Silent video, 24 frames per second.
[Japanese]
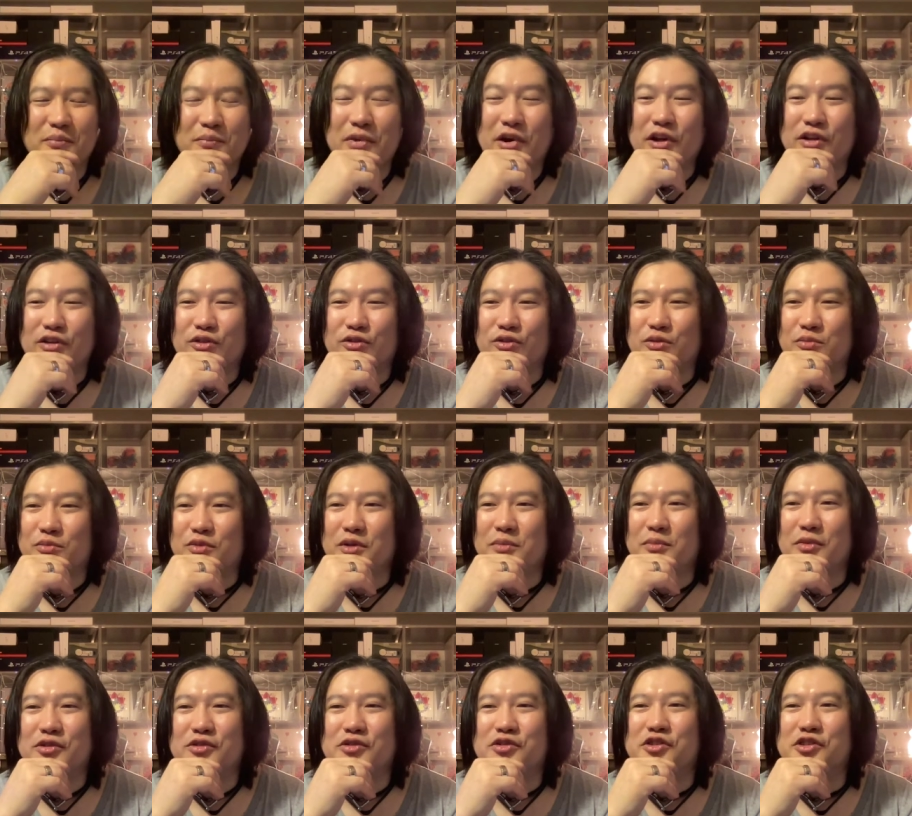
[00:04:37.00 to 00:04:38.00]
パッと見え
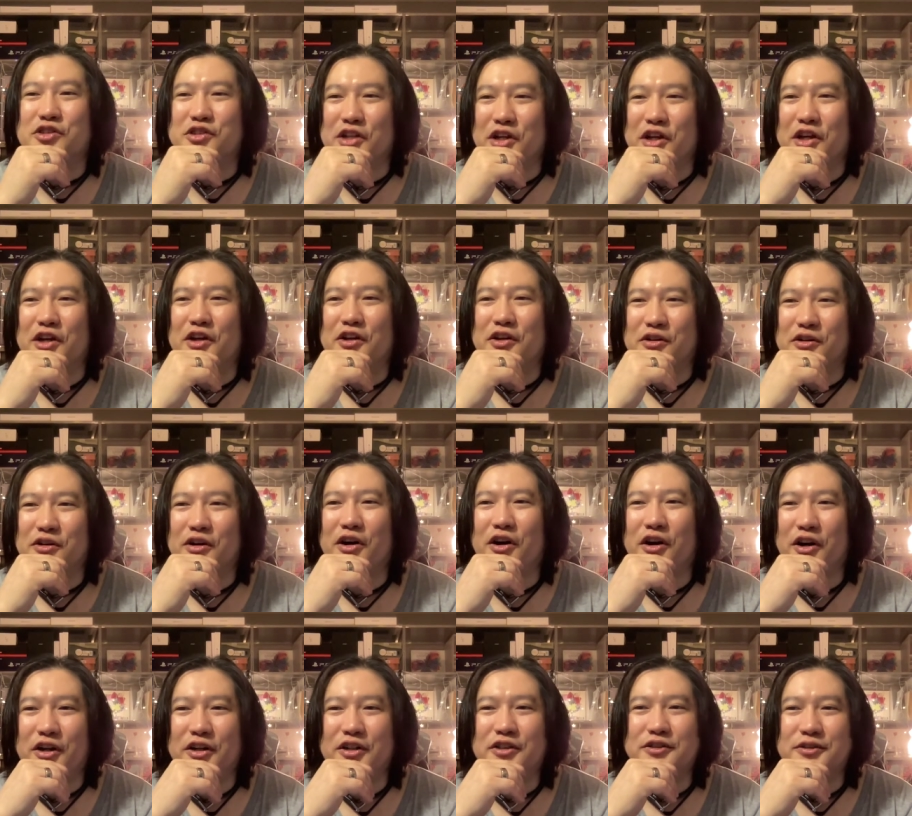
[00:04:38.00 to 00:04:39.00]
ますしね
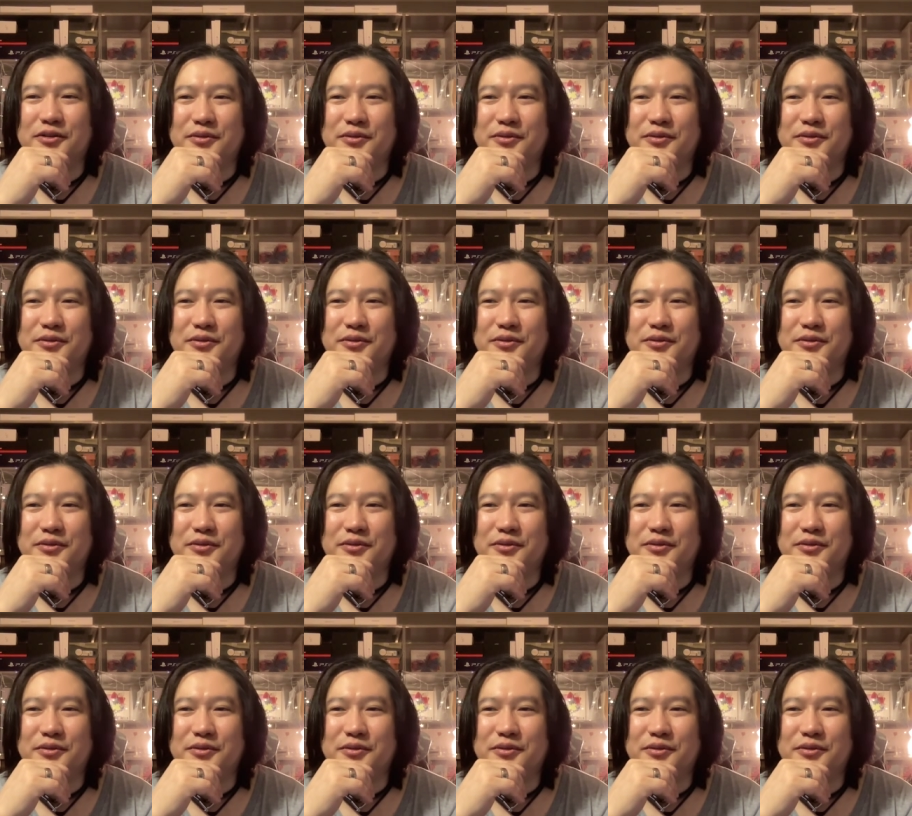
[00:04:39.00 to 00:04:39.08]
は